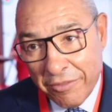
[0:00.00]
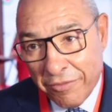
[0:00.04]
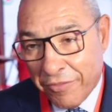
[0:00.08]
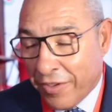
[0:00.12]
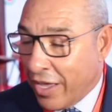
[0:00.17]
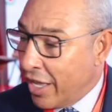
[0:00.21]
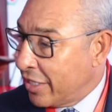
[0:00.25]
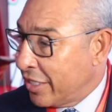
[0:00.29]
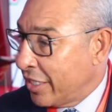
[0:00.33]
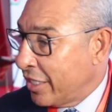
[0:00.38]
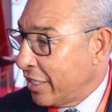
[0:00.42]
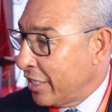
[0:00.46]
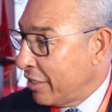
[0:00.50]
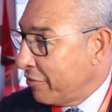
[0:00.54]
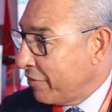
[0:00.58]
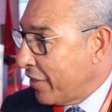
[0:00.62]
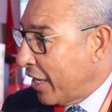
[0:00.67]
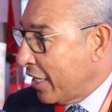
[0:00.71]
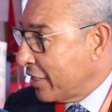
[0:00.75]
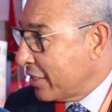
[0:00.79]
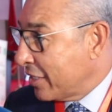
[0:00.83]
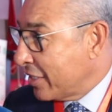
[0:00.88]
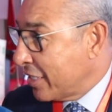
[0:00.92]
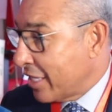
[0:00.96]
فهذه في
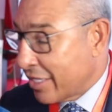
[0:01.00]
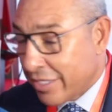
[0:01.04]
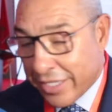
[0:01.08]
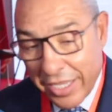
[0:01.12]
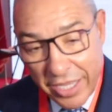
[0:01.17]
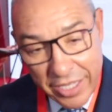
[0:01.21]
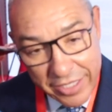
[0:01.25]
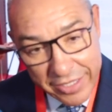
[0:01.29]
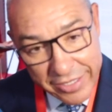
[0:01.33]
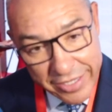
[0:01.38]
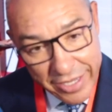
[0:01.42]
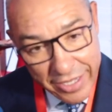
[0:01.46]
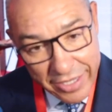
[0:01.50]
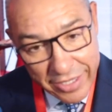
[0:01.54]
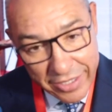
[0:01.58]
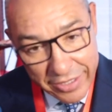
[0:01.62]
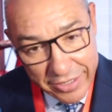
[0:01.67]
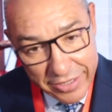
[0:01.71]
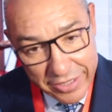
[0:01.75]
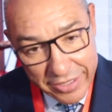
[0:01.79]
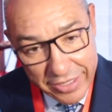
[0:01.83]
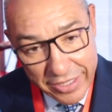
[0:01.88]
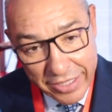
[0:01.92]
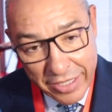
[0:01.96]
حد ذاتها رسالة
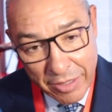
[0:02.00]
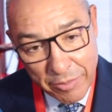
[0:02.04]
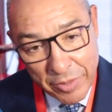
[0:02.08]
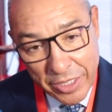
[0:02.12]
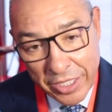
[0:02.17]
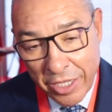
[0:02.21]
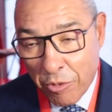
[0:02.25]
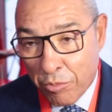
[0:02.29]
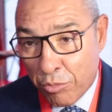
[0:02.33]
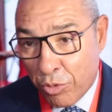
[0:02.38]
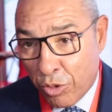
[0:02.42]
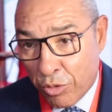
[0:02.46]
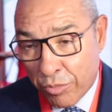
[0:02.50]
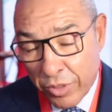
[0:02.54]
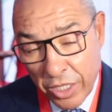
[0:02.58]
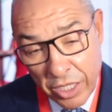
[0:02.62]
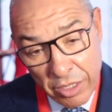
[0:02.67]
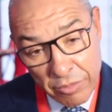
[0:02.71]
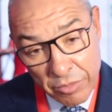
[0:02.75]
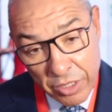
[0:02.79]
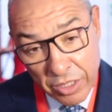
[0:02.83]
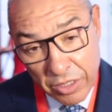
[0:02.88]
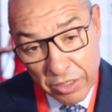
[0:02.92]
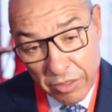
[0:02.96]
لمن يهمهم
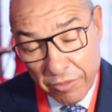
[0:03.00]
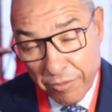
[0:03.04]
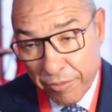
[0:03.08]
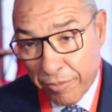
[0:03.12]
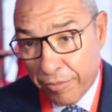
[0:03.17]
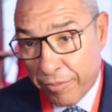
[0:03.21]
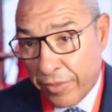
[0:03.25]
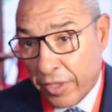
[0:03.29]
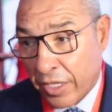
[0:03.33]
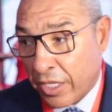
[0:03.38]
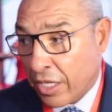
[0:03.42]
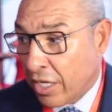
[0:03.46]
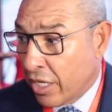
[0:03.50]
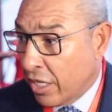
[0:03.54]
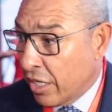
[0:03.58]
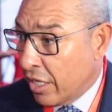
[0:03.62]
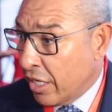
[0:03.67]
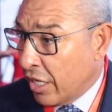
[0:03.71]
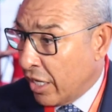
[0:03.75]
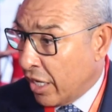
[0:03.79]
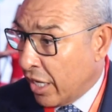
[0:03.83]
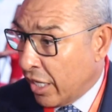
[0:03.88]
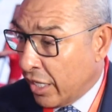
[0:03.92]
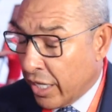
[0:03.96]
الأمر
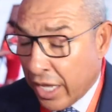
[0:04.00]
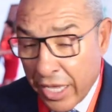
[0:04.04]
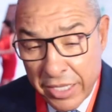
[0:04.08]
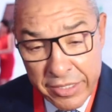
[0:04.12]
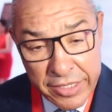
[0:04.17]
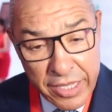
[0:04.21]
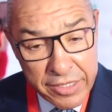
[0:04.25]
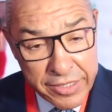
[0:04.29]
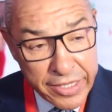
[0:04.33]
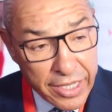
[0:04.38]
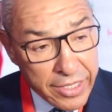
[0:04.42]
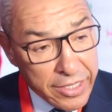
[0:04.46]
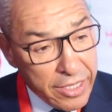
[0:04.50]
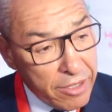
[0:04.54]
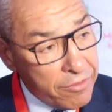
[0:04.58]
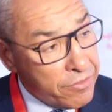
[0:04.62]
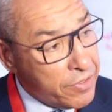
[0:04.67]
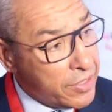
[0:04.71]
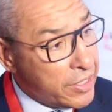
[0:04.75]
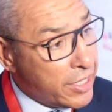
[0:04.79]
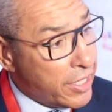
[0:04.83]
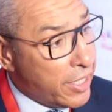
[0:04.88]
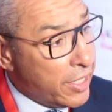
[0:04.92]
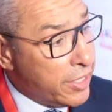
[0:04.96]
على اساس ان
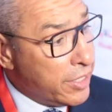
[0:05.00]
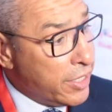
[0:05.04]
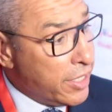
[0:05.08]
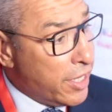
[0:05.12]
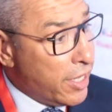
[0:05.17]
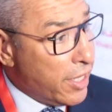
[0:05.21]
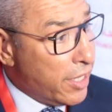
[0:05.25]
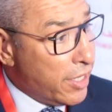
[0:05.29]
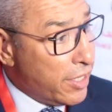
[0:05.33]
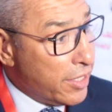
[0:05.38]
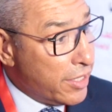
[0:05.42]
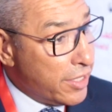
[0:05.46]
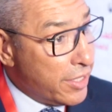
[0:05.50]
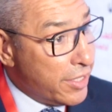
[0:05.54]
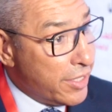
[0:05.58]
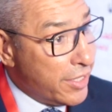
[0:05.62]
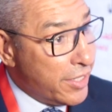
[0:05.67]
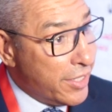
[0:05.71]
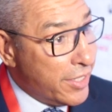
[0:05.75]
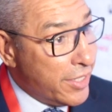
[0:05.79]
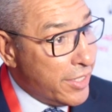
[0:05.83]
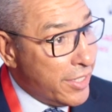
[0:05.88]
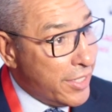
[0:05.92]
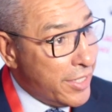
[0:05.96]
الفيدراليه
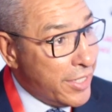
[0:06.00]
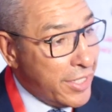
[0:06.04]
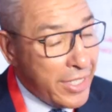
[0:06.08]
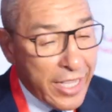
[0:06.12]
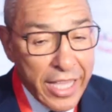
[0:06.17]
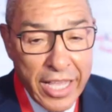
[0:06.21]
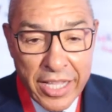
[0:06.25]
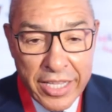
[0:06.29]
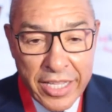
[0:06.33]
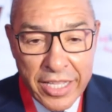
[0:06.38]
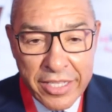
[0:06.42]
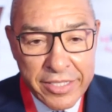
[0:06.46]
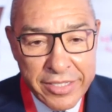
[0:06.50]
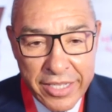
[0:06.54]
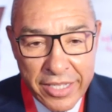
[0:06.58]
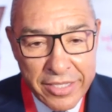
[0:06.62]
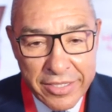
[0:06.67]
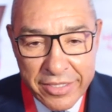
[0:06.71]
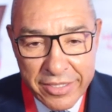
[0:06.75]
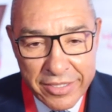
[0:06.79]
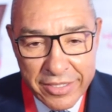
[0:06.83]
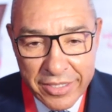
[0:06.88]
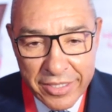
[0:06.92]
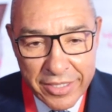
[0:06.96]
هي ليست
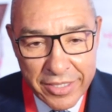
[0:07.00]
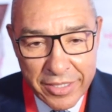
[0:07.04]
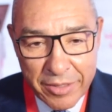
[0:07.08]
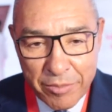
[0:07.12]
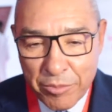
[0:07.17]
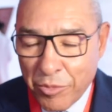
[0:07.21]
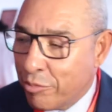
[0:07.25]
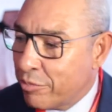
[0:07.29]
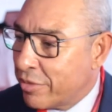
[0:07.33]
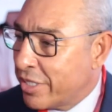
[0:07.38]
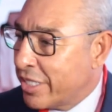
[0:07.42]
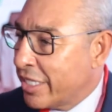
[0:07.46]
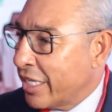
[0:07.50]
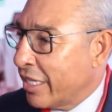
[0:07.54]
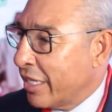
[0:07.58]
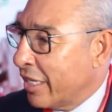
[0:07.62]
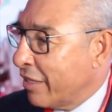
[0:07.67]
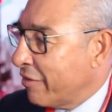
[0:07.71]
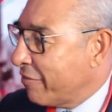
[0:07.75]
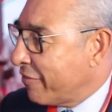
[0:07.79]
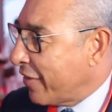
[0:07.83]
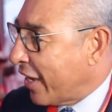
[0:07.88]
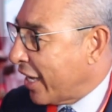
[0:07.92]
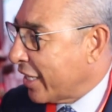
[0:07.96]

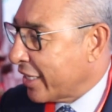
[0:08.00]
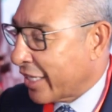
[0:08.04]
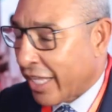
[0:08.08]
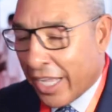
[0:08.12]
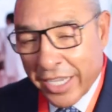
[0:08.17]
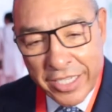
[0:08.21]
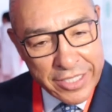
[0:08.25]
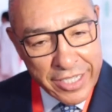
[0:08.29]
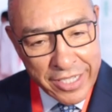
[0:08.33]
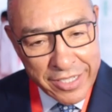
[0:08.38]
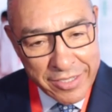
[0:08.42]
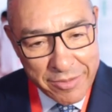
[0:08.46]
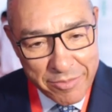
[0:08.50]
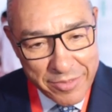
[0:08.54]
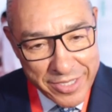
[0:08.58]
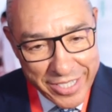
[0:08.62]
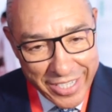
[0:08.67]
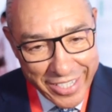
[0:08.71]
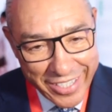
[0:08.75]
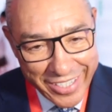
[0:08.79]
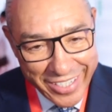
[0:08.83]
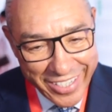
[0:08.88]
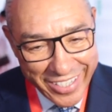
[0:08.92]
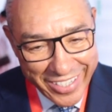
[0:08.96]
ممثل فقط اكثر
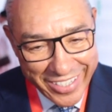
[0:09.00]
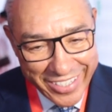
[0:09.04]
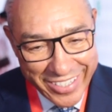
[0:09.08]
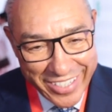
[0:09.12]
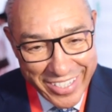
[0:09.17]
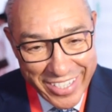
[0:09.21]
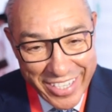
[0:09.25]
تمثيليه